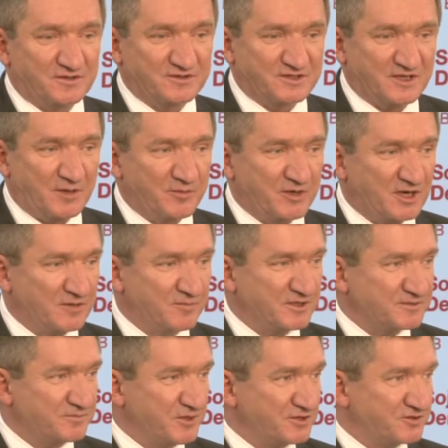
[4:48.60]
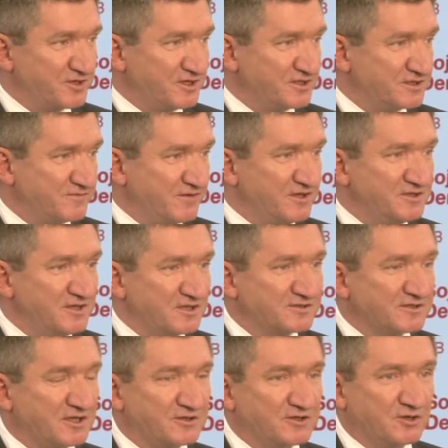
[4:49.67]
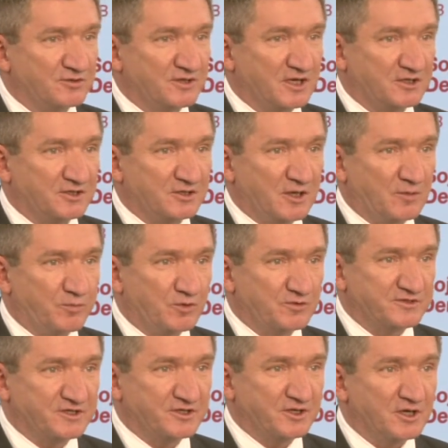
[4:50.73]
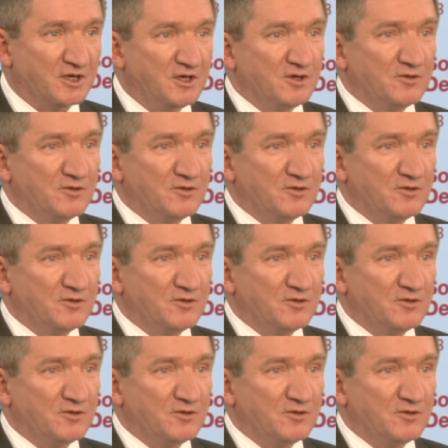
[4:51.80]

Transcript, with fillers: za brak bezpieczeństwa i na stadionach, i na polskich